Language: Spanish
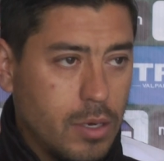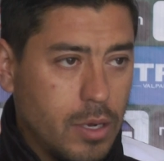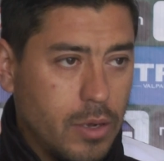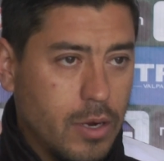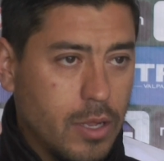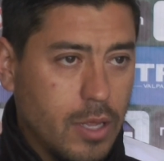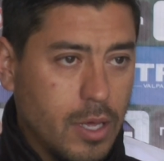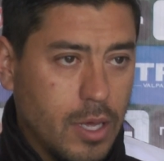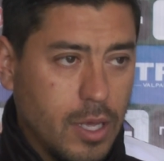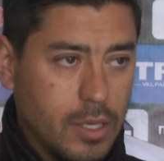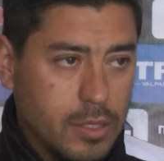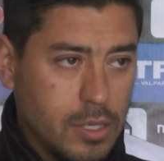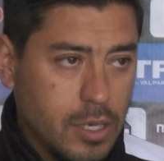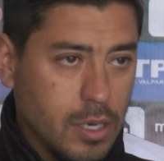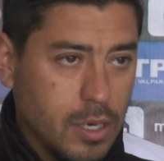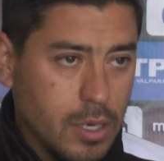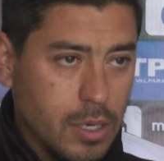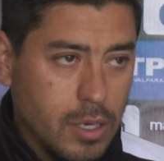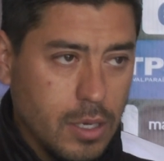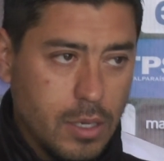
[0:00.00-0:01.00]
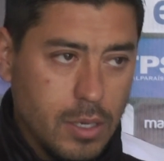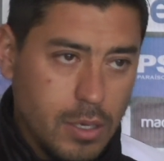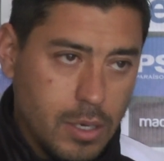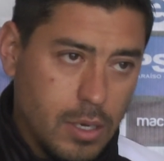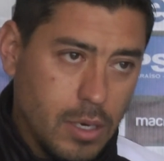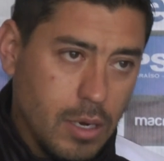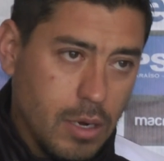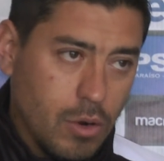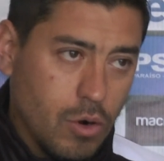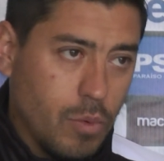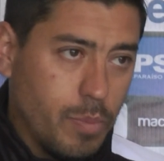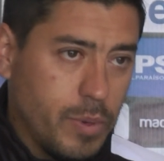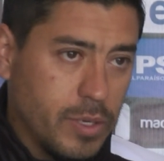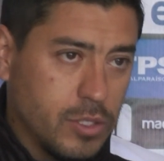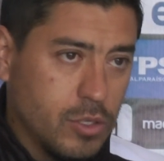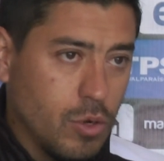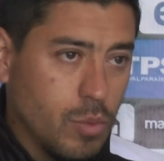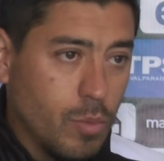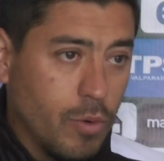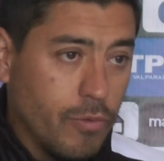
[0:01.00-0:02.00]
La verdad que el golpe ha
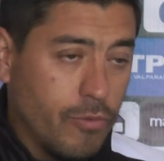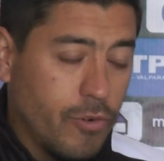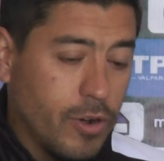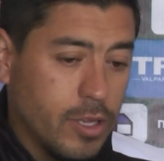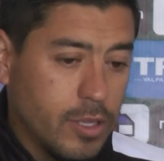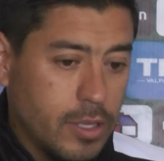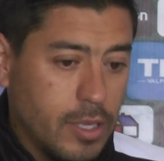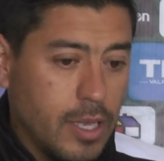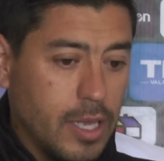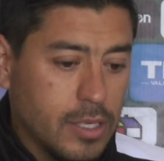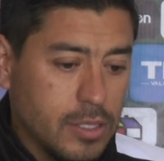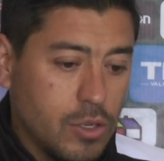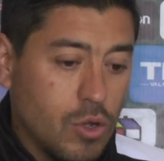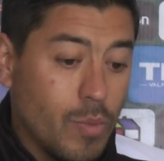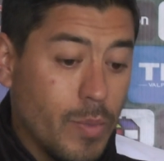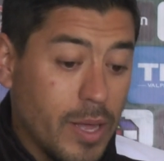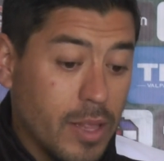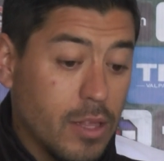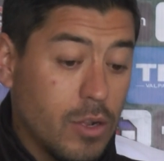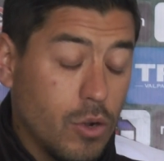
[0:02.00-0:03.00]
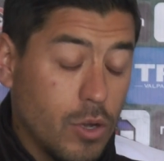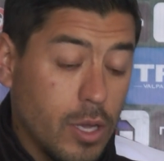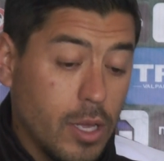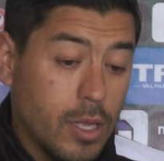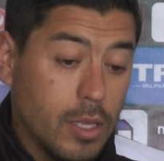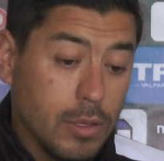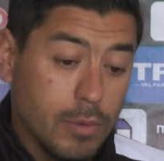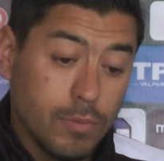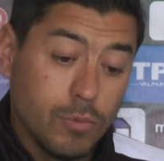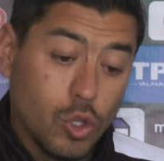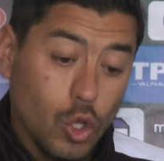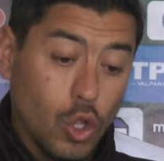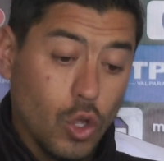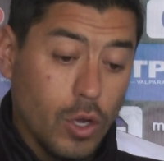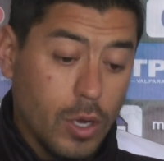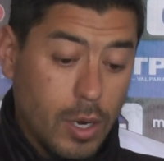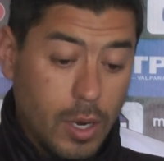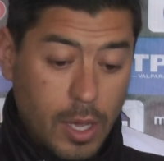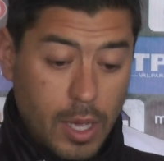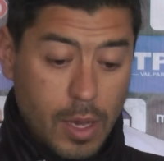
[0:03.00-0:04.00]
sido muy fuerte y ha sido más de lo que
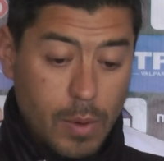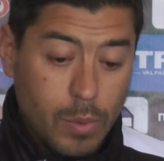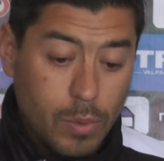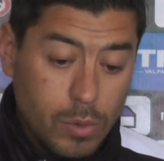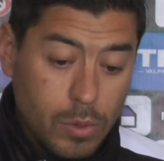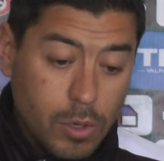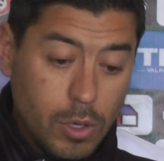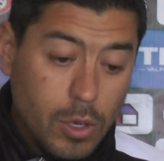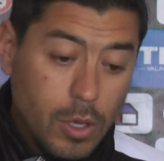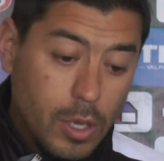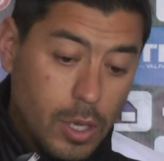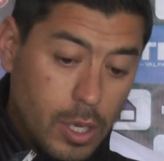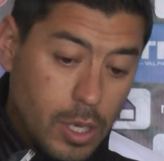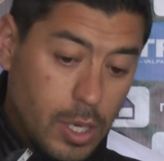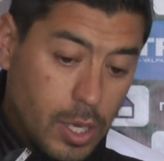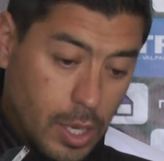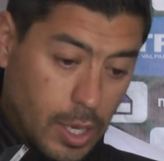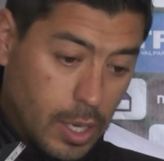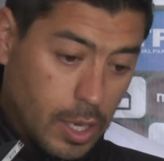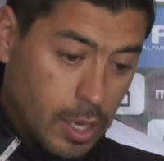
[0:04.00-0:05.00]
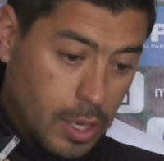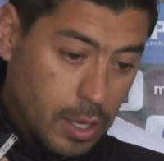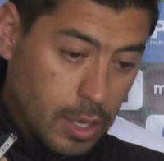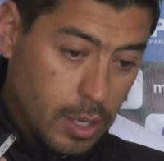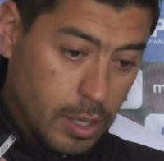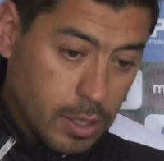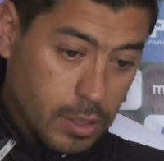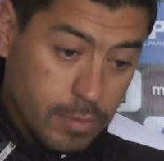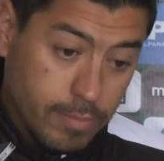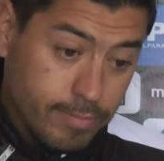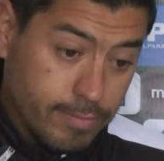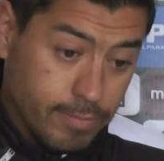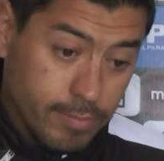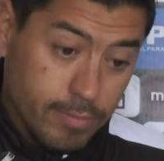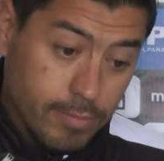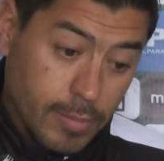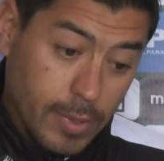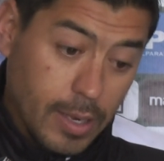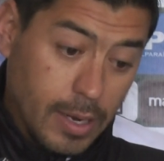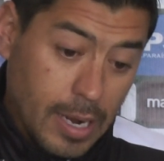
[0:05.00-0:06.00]
todos creíamos y
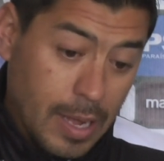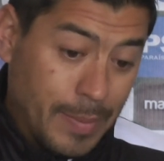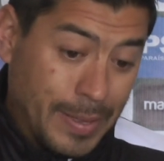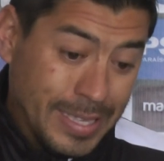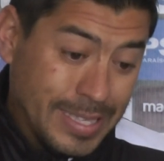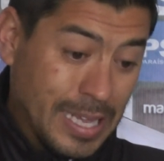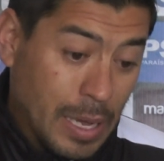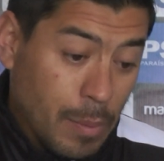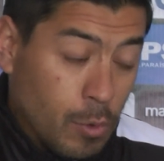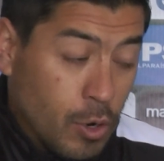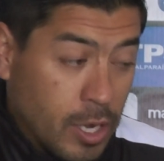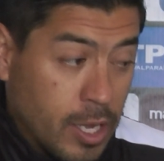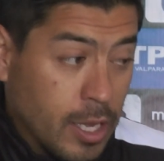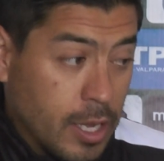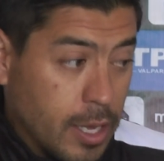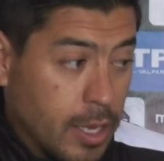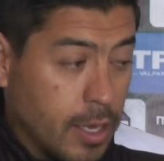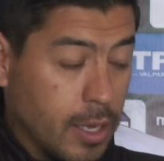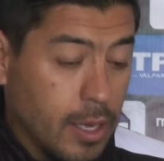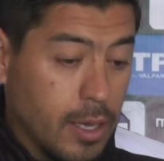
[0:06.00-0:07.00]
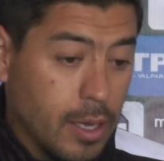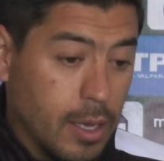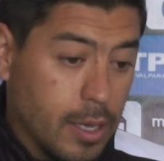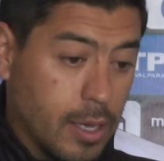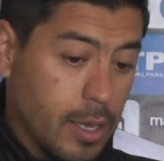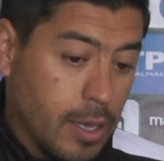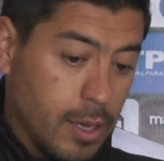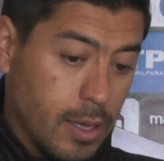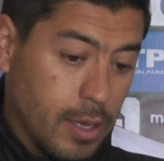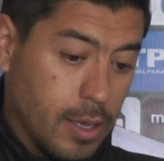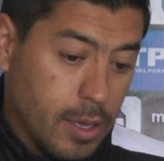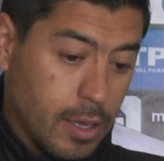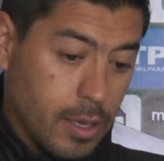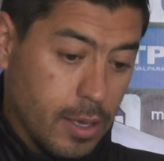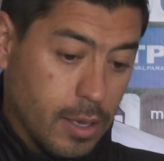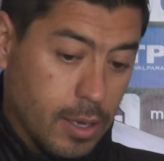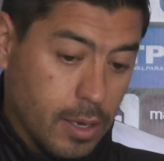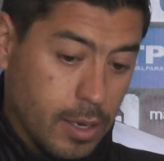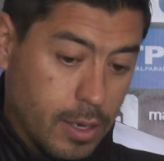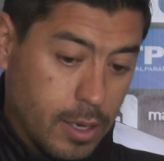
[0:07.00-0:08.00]
lamentamos que,
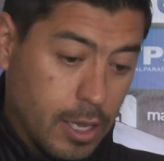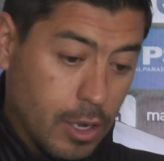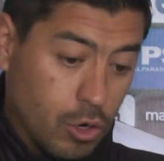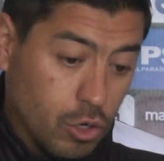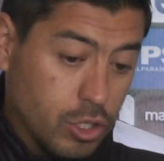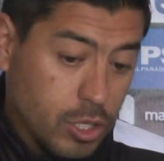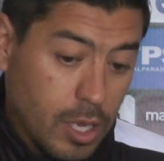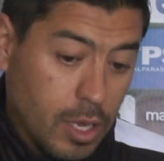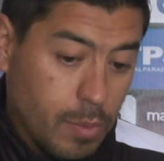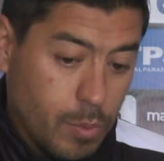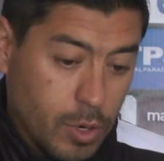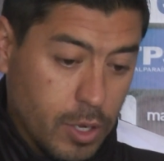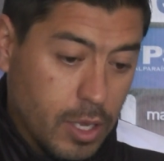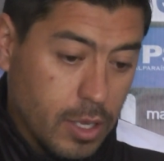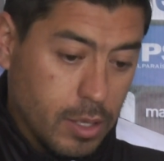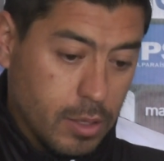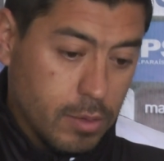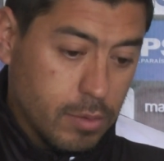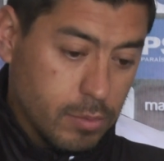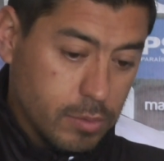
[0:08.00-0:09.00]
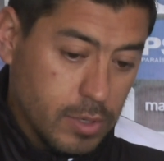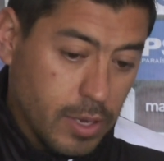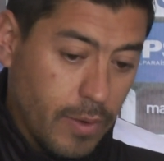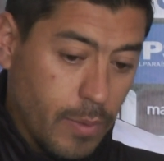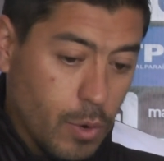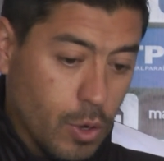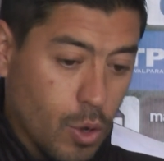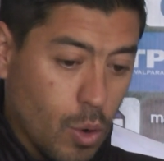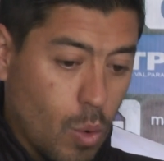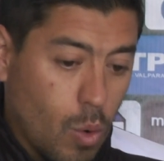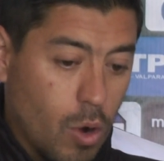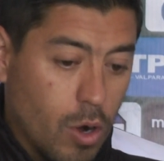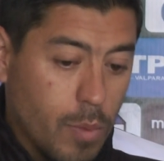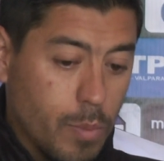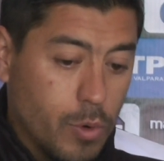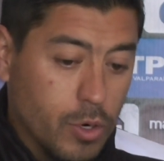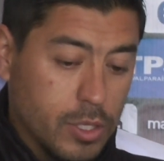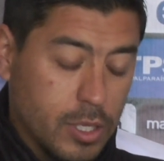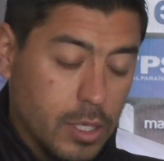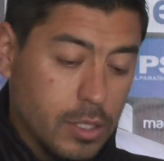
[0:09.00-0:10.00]
no esté porque sabemos que es un jugador
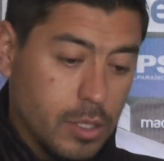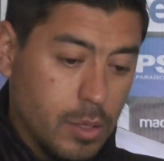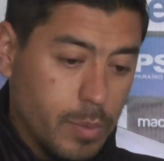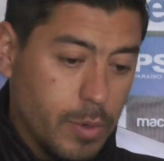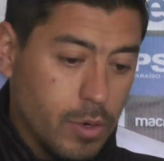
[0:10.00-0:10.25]
importante,